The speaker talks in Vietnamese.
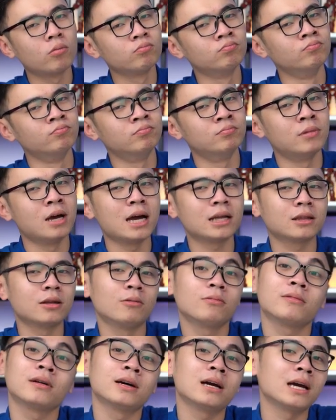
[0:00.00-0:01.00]
ừ, hệ
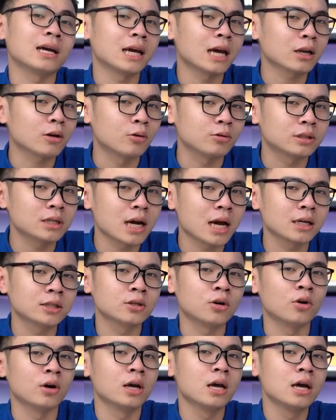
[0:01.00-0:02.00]
thống gây nghẽn cổ chai
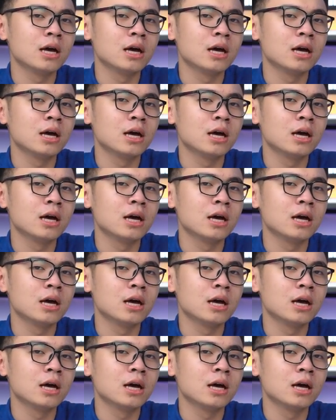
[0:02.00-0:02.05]
rồi.